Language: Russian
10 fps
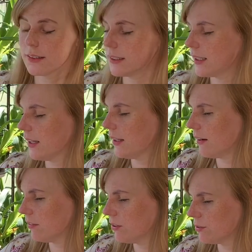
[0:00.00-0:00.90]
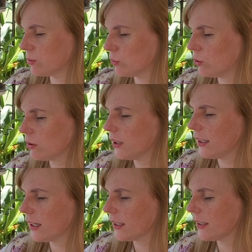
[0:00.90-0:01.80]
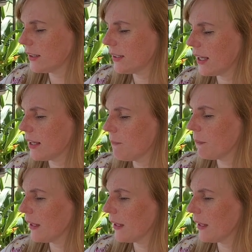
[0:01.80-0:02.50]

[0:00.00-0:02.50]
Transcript: заготавливаю мох для орхидей.